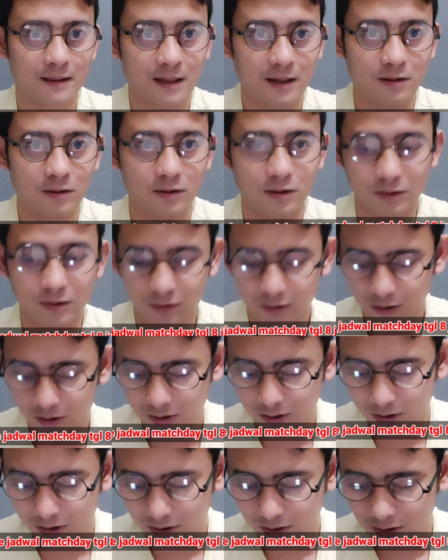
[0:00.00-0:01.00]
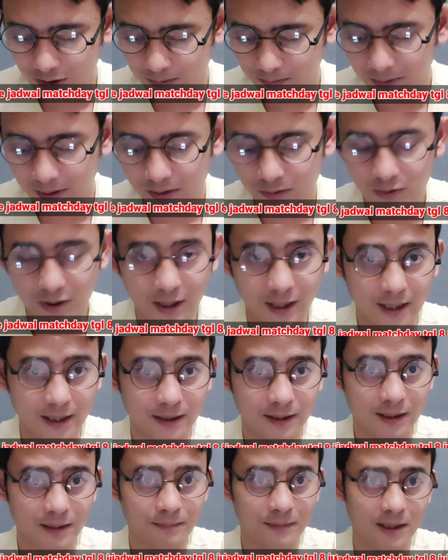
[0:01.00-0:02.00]
kita dukung terus
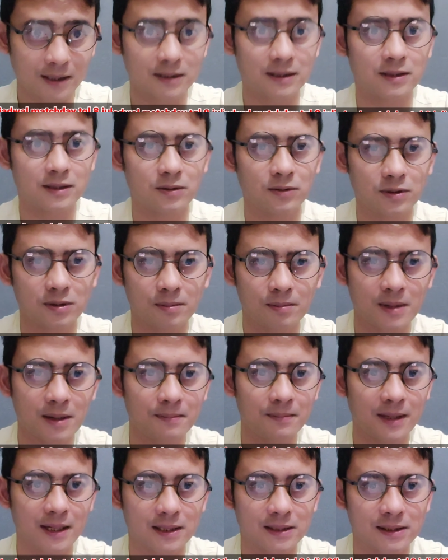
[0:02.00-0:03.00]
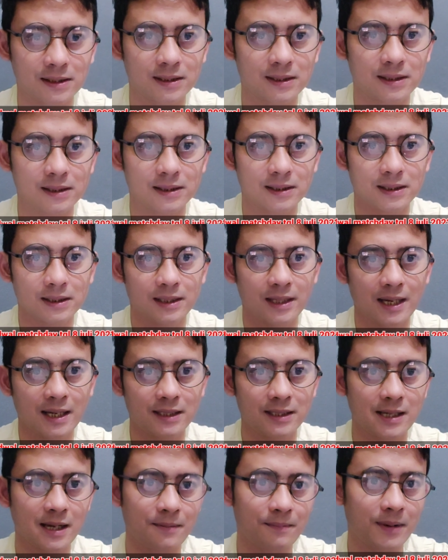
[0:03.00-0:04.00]
perjuangan timnas U19 di
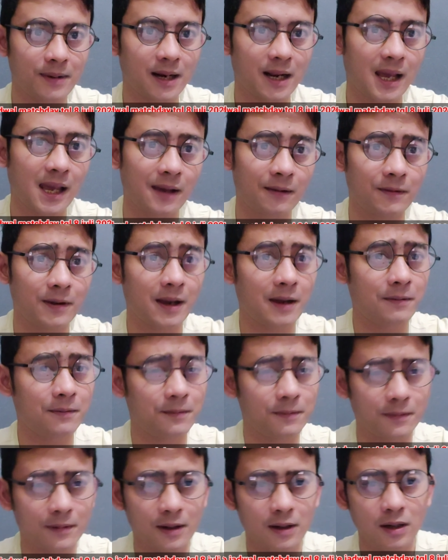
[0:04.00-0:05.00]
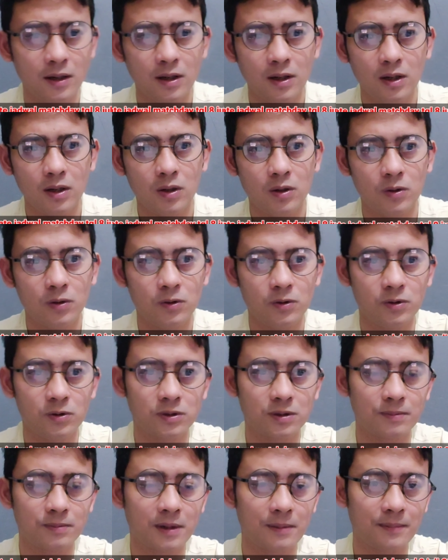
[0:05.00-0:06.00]
ajang Piala FF
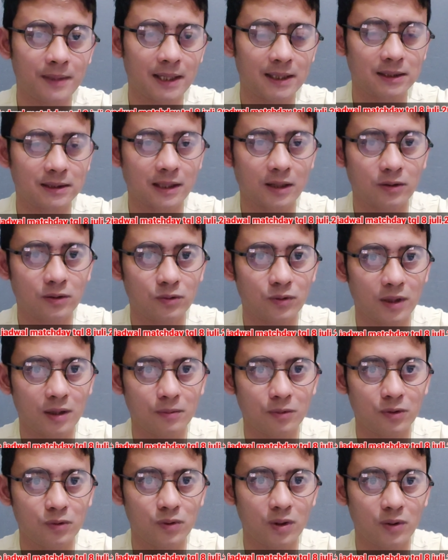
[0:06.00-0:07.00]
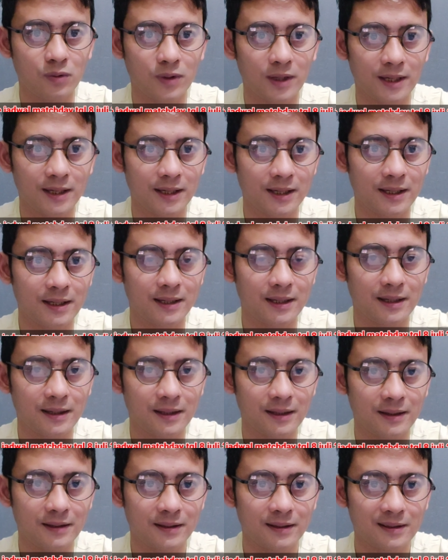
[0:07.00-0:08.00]
U19 tahun 2022 ini
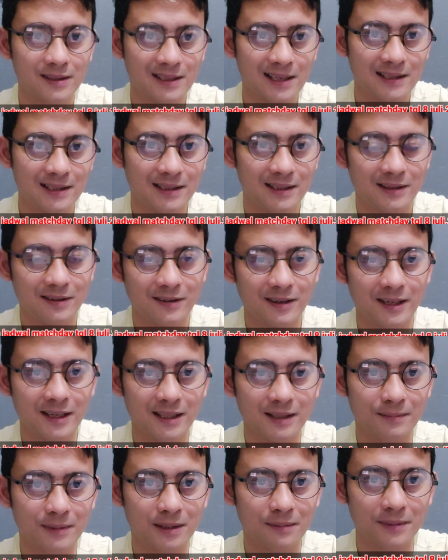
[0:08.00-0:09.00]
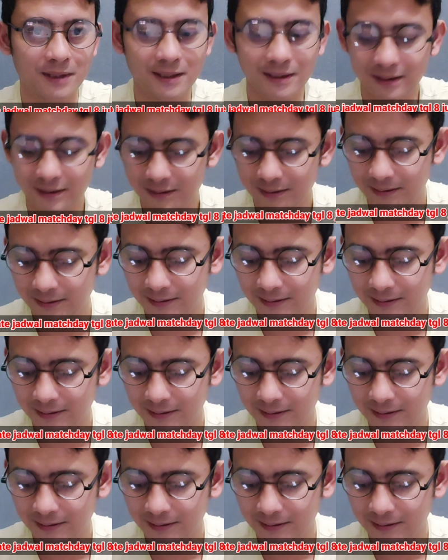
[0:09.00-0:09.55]
oke teman-teman